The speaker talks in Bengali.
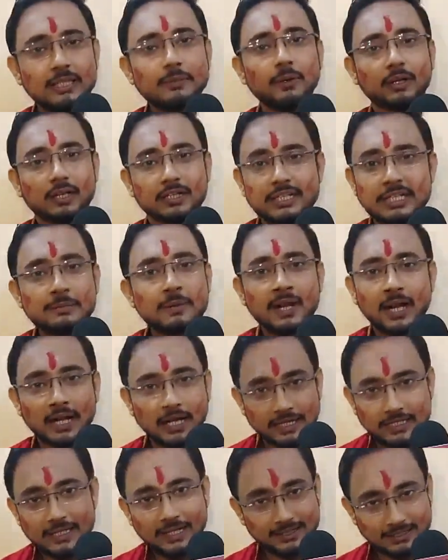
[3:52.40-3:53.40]
কি বলে
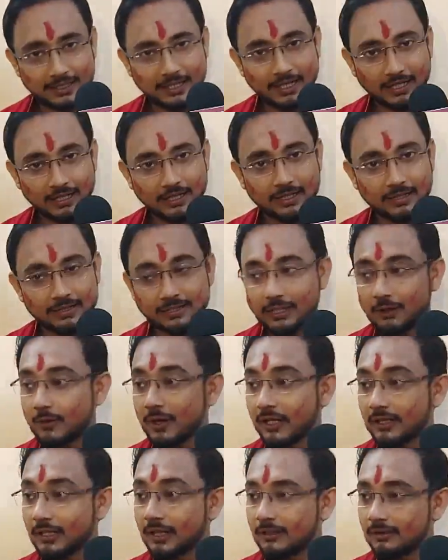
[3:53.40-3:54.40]
সীমানা নেই আর কি এখানে এসে
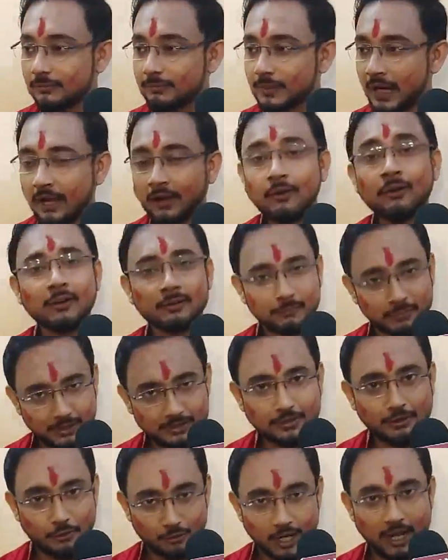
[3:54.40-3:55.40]
যেন একটা প্রাঙ্গণ
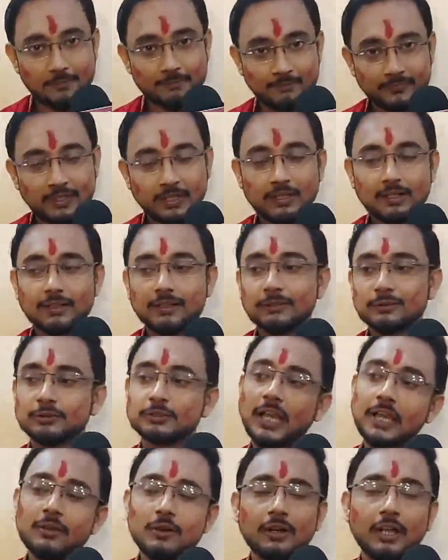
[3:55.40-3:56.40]
পেয়েছে খোলা
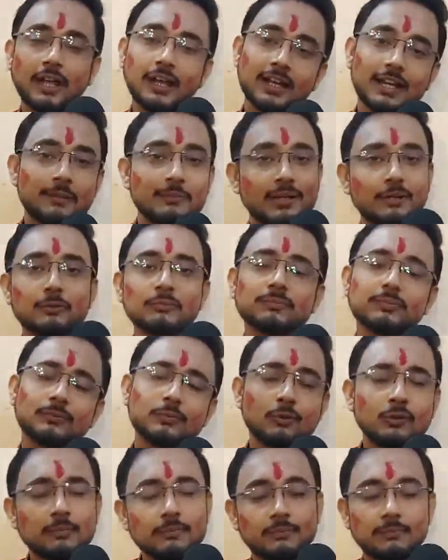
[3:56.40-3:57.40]
তো যাই হোক এখানে আমরা
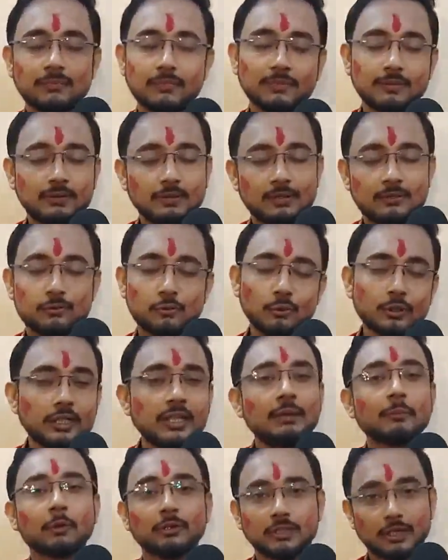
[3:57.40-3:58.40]
খুব
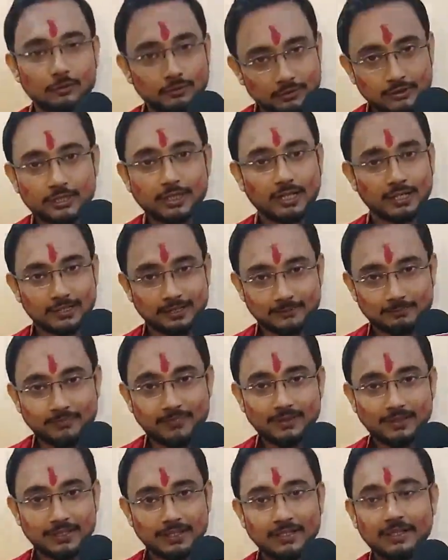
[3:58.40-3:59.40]
চুটিয়ে মজা করছি আর কি
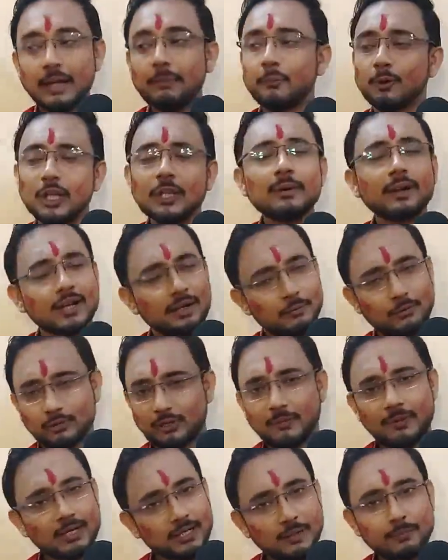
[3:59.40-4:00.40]
পরিবারের
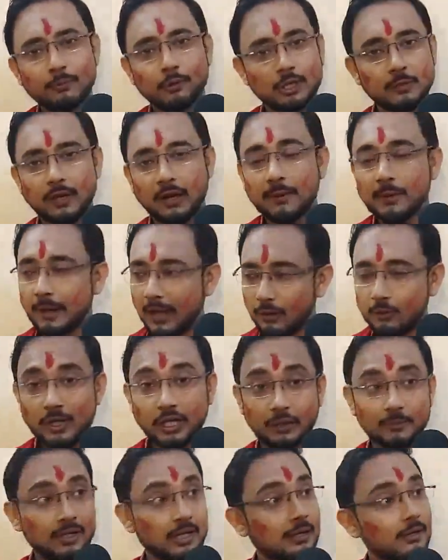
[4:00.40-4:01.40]
মতো আমার একটা পরিবার আমার ভালো
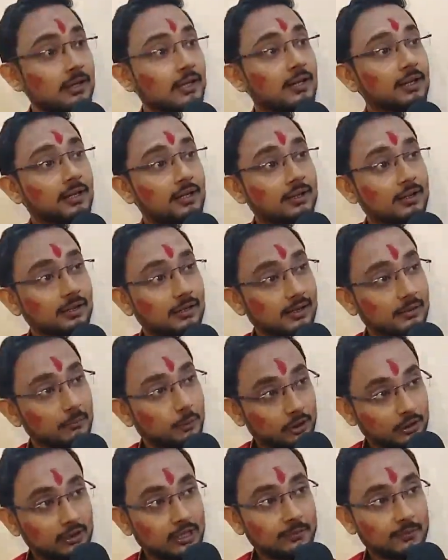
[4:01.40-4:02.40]
লাগে মানে
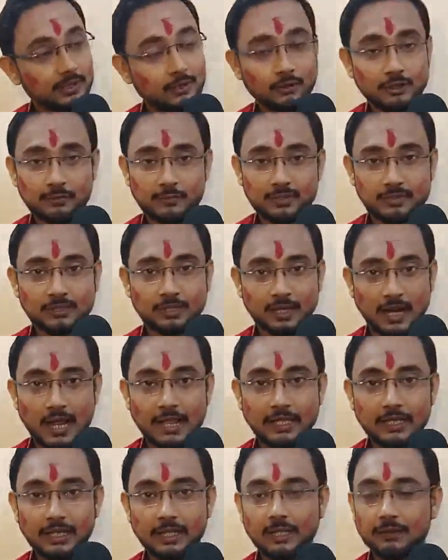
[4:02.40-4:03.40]
বর্দা মানে অনিমেশদা
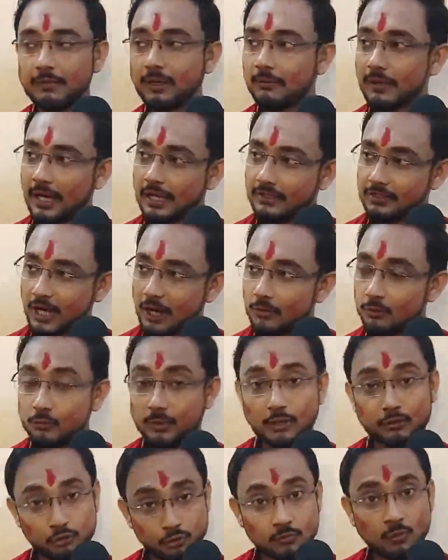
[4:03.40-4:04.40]
না এলে বা ভাই
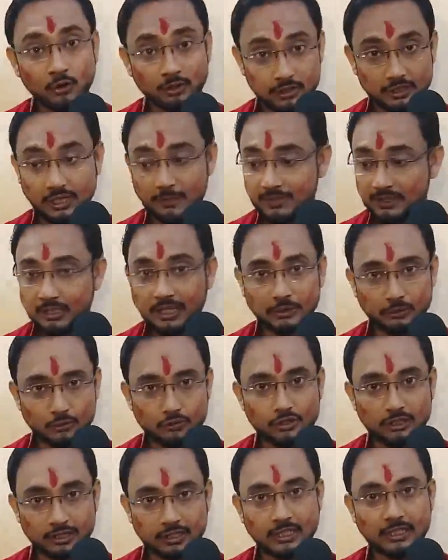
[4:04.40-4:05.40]
শানু বা সুমন যে আমাদের
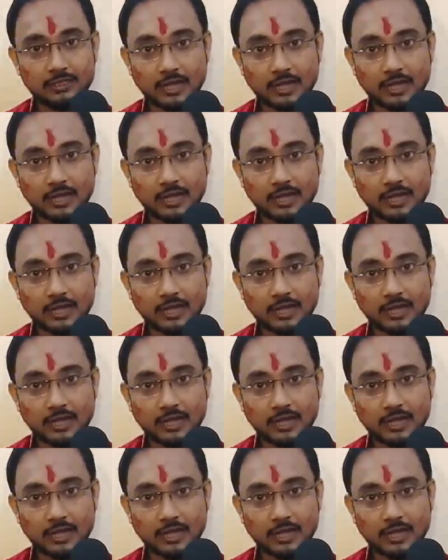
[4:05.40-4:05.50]
রাজশ্রী